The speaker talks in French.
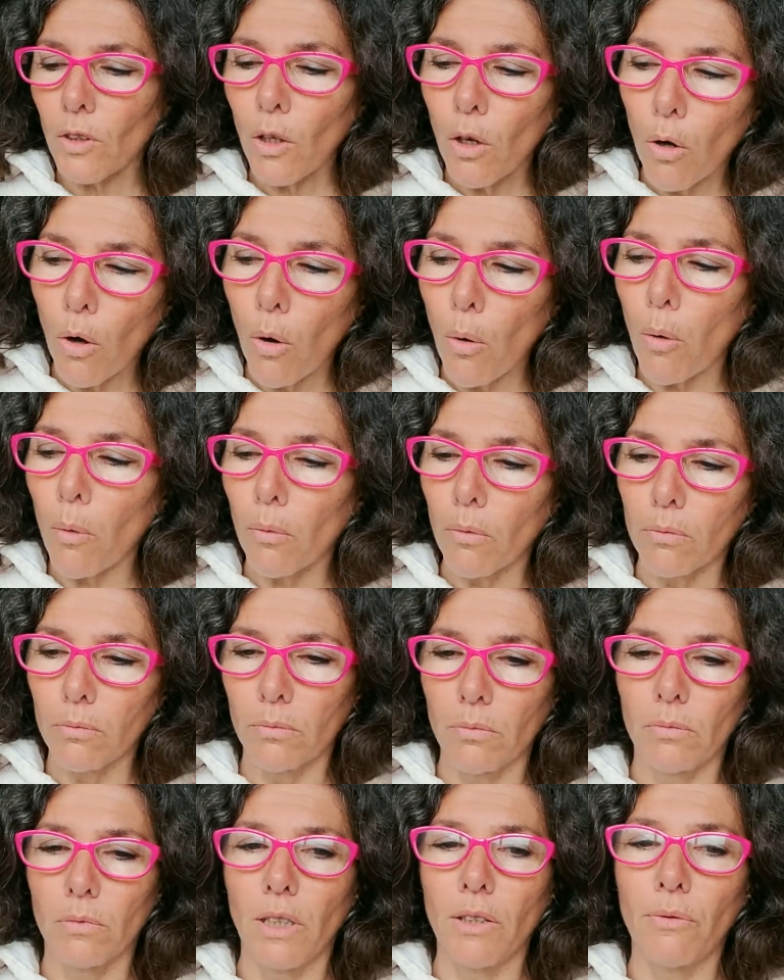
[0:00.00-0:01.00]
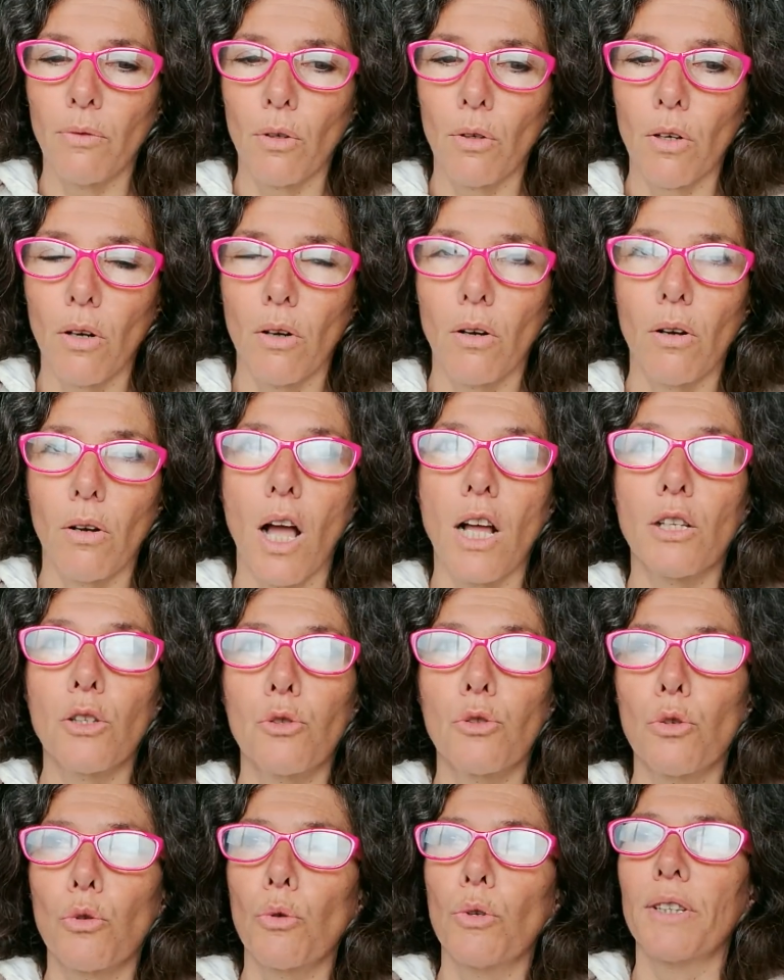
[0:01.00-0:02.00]
en évoquant un
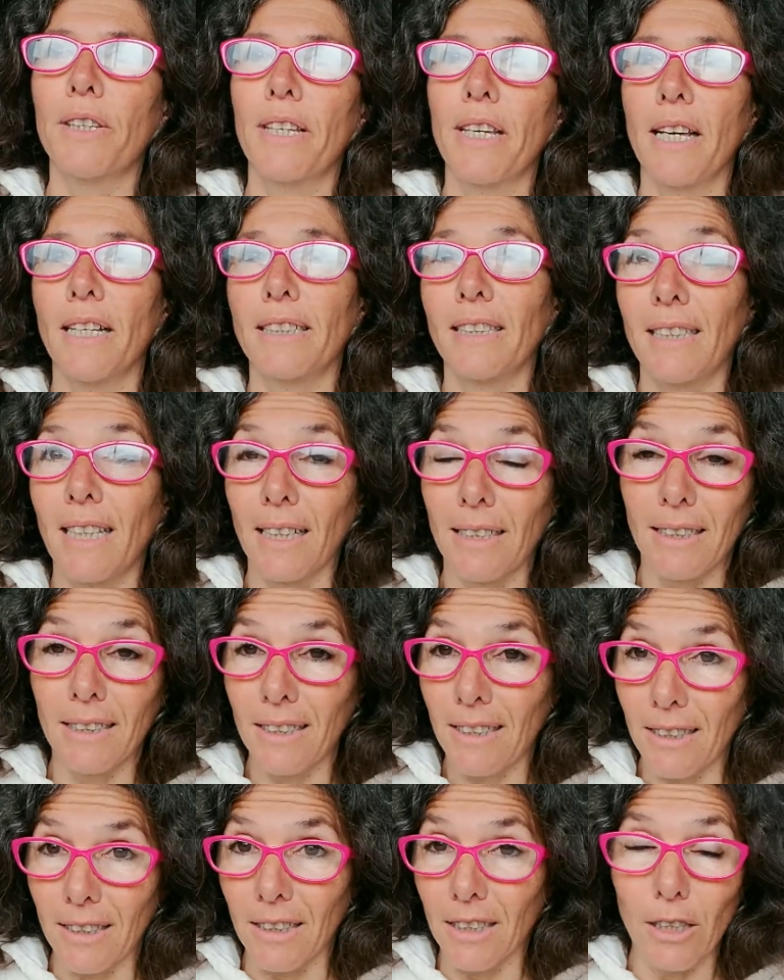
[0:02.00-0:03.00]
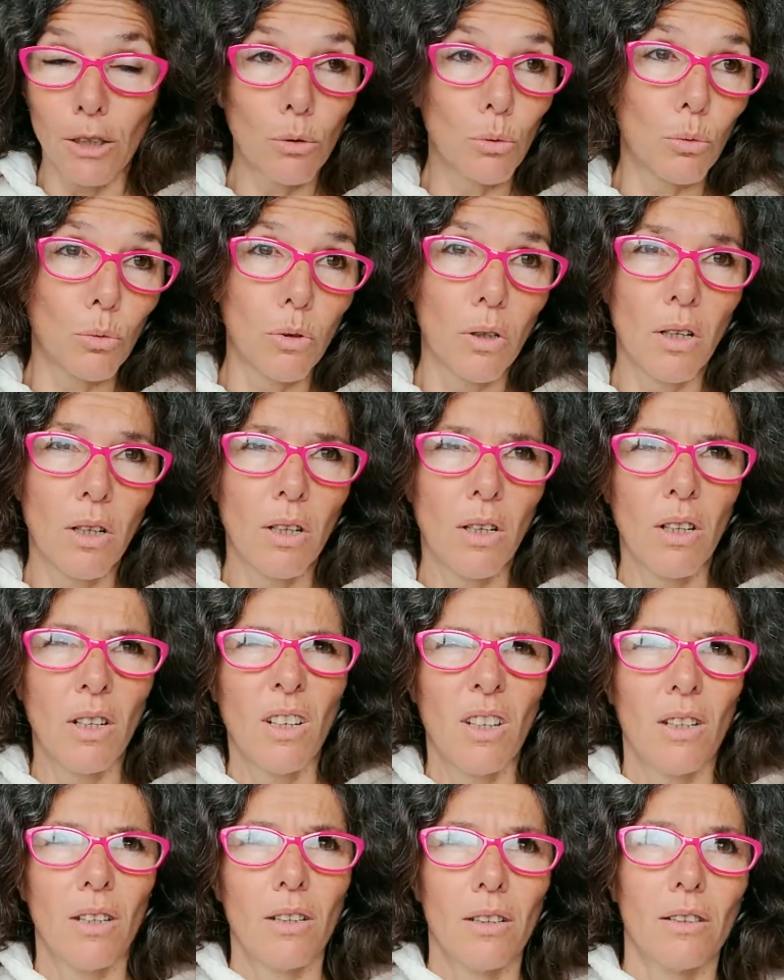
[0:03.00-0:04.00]
dieu ou une déesse qui a décidé ou
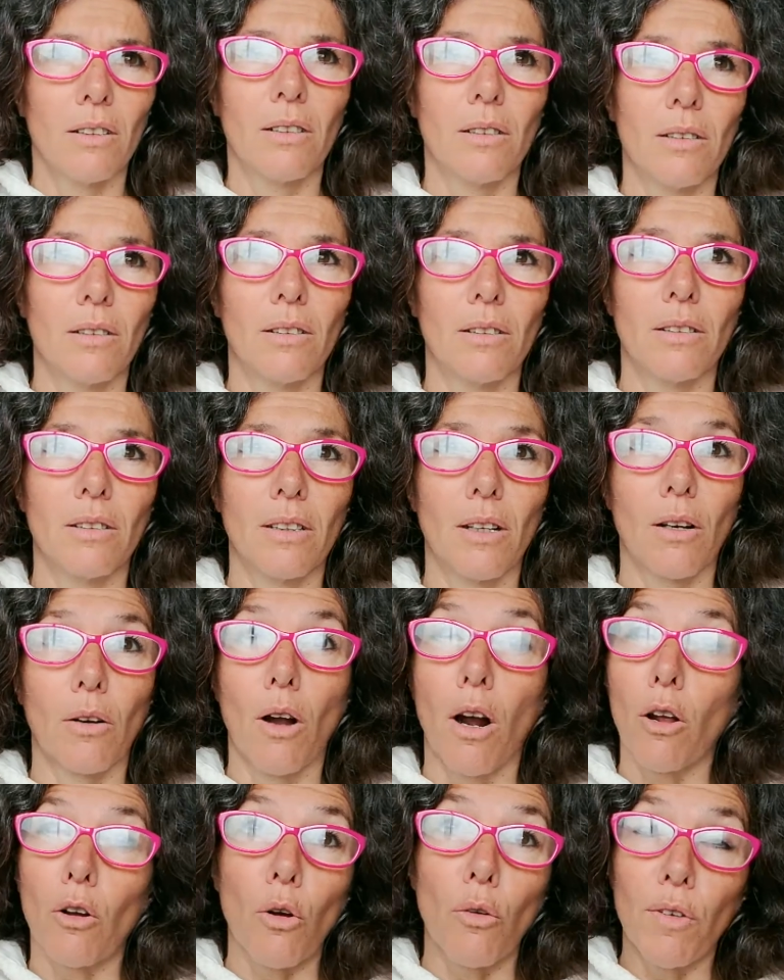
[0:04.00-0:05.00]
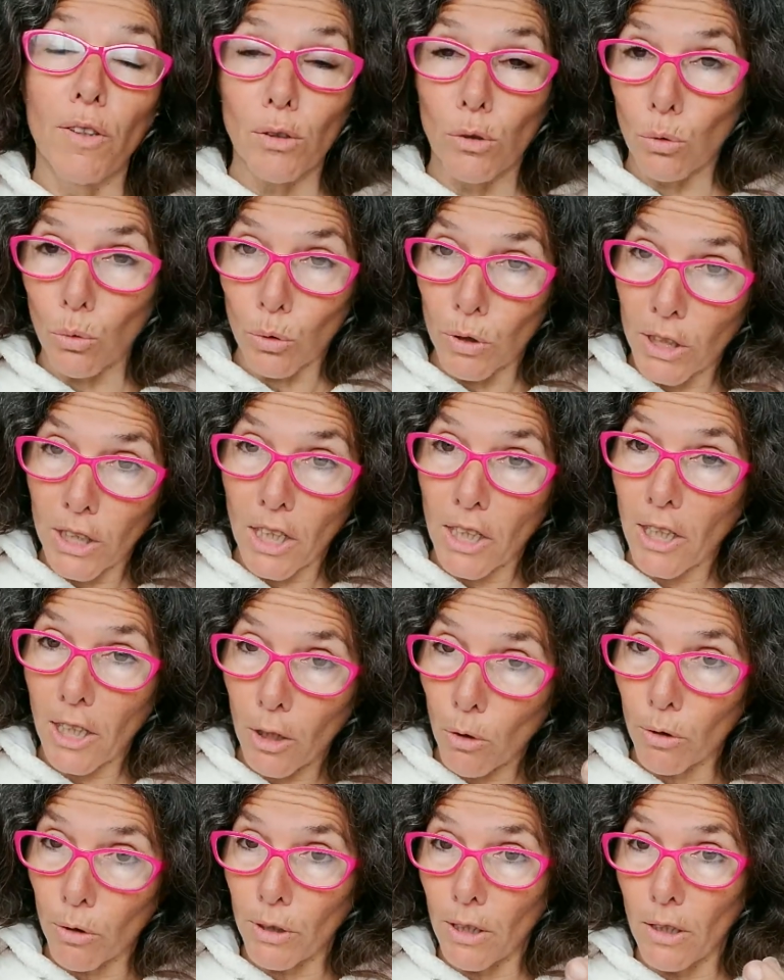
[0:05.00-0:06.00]
euh, alors qu'en fait, ce sont des écrits
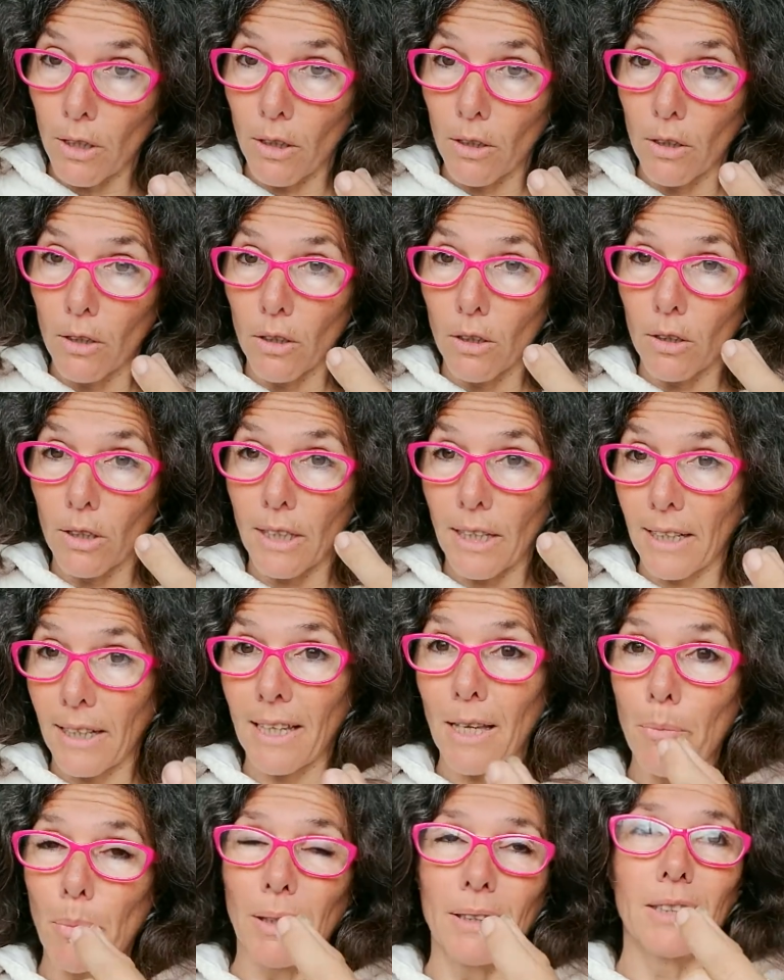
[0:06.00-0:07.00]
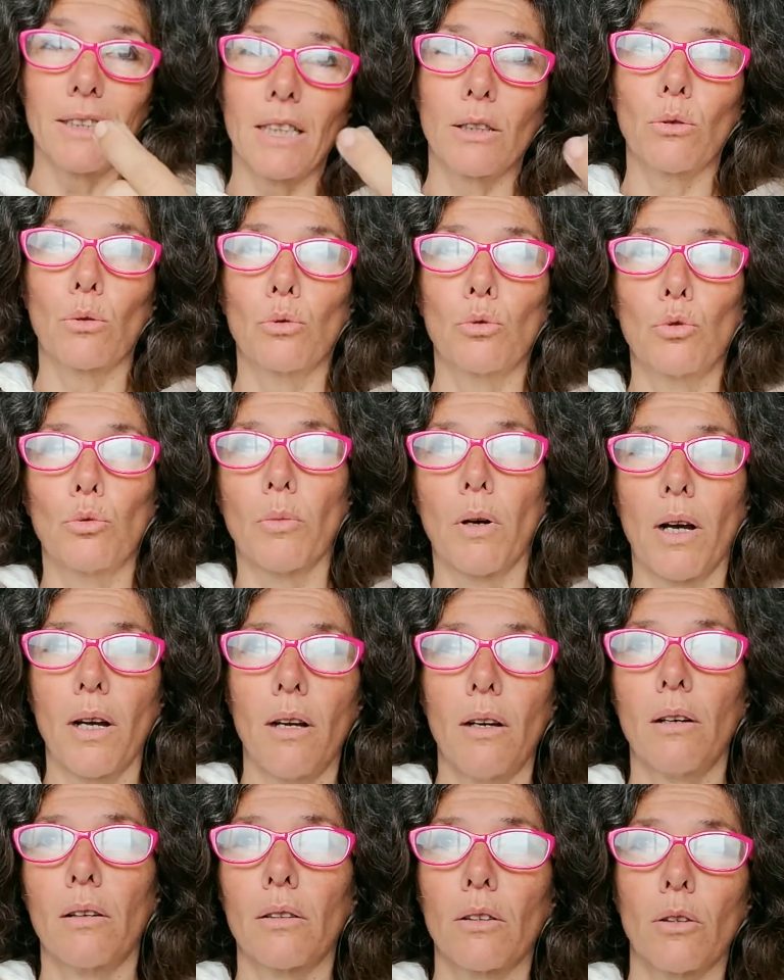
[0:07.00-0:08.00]
qui ont été euh, créés par des êtres
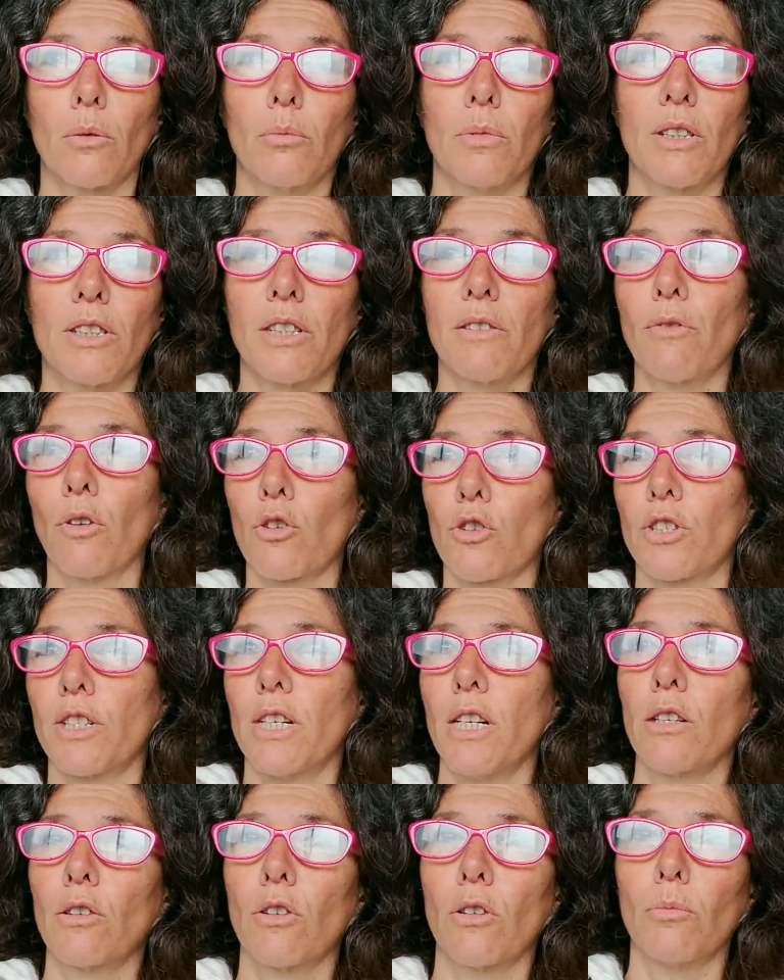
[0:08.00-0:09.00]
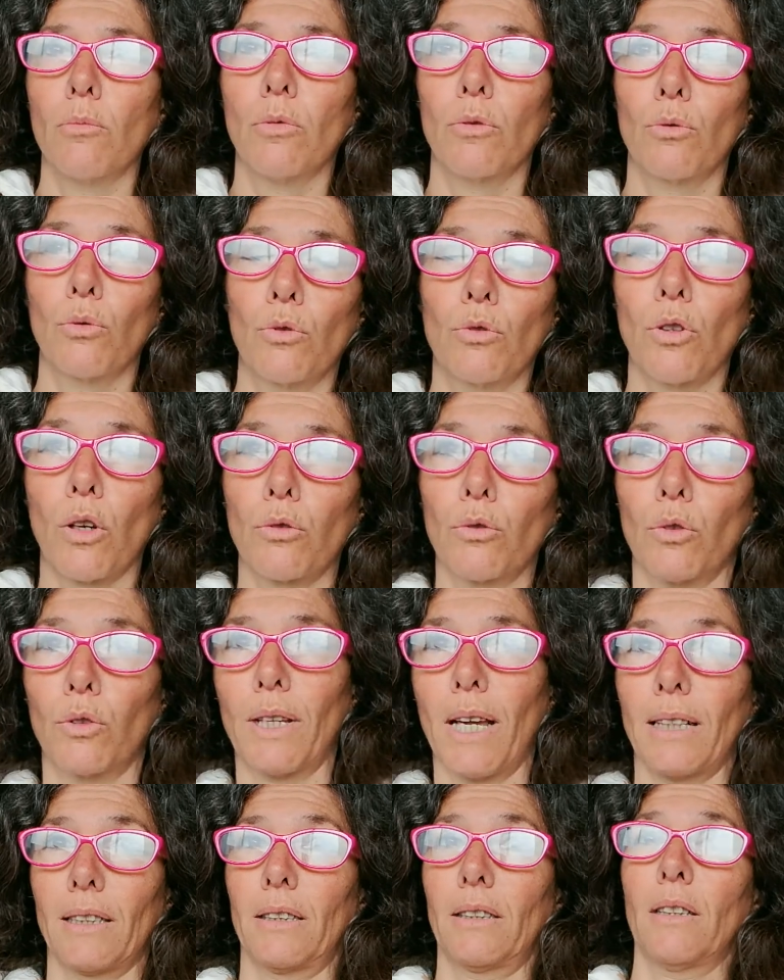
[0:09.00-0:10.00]
humains, hein, comme les évangiles, comme toutes sortes de
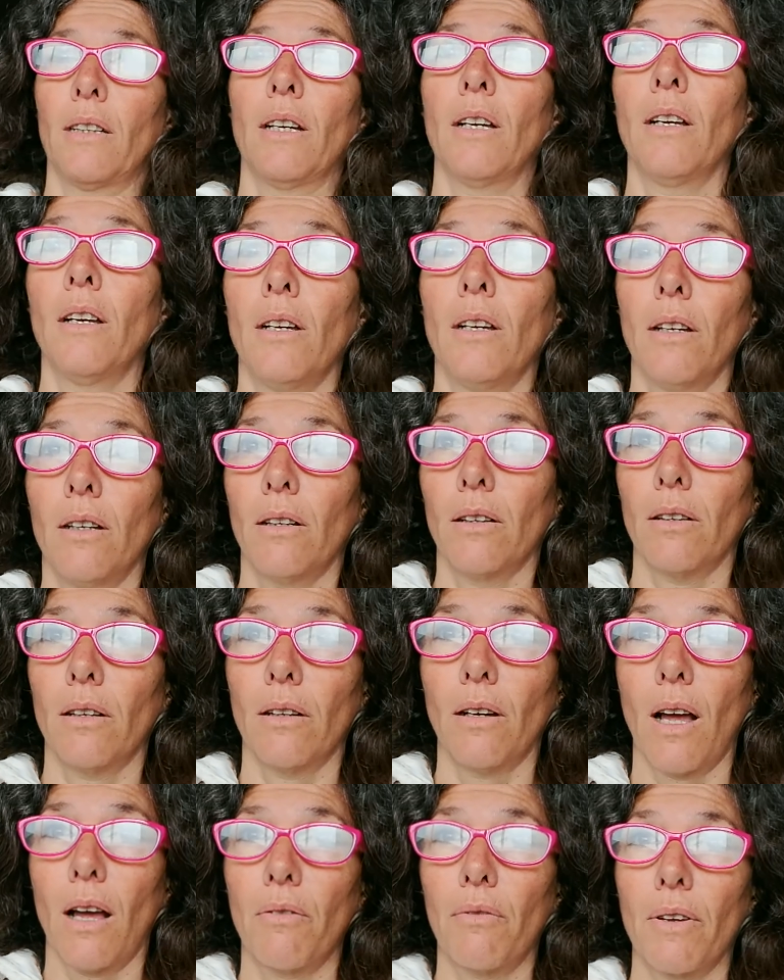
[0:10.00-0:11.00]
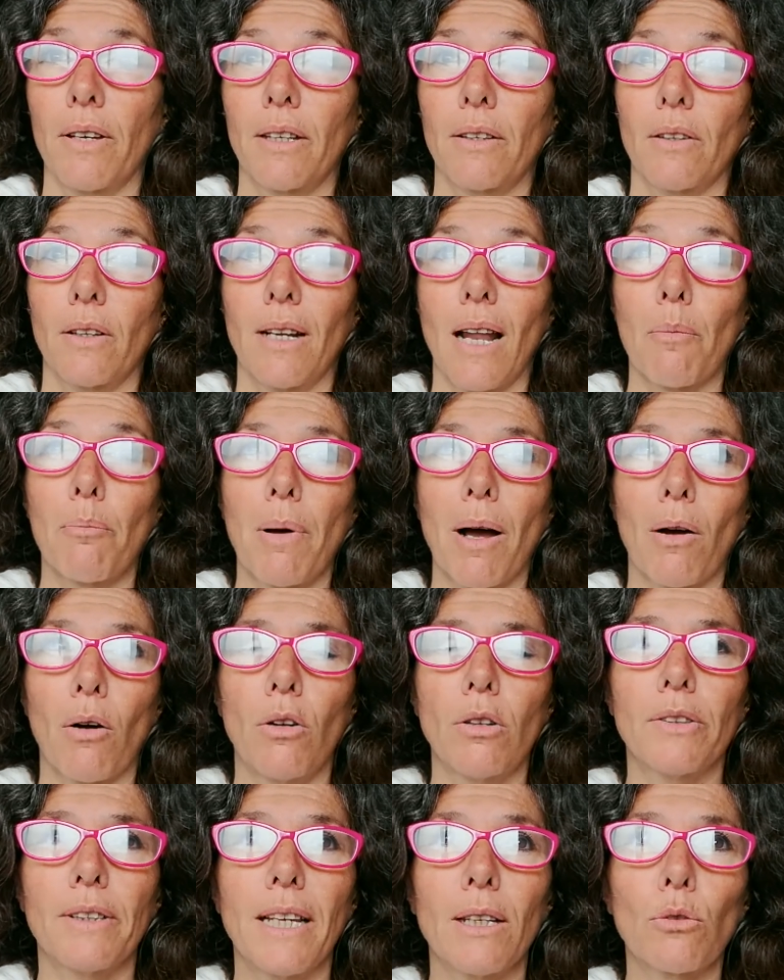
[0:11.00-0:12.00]
textes, euh, avec la
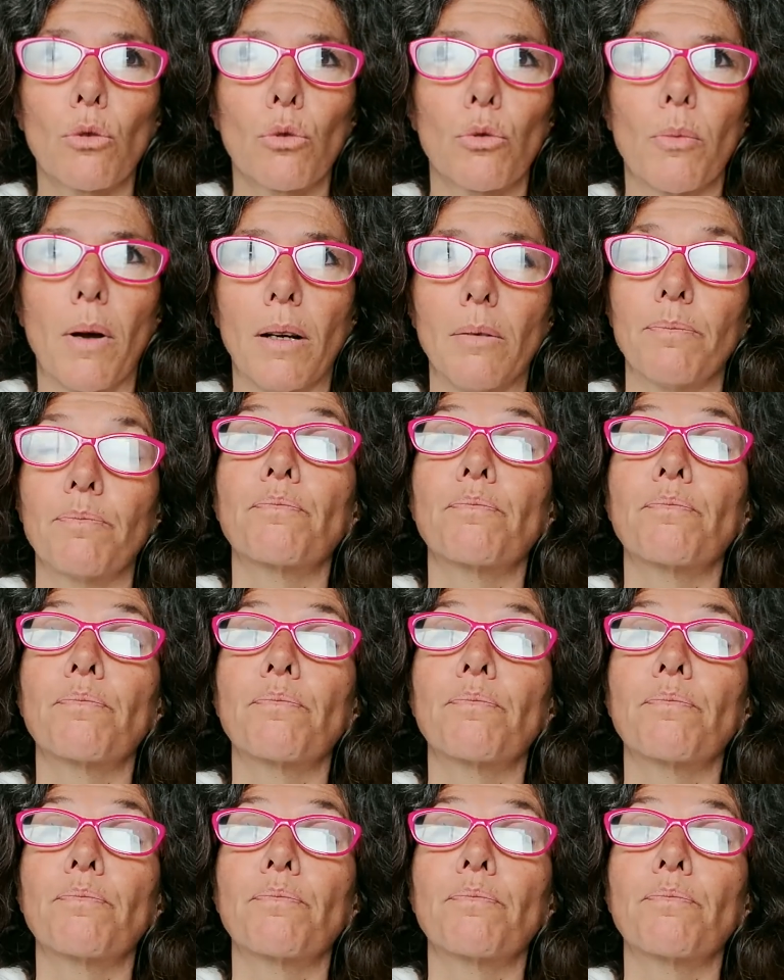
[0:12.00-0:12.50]
parole d'êtres humains,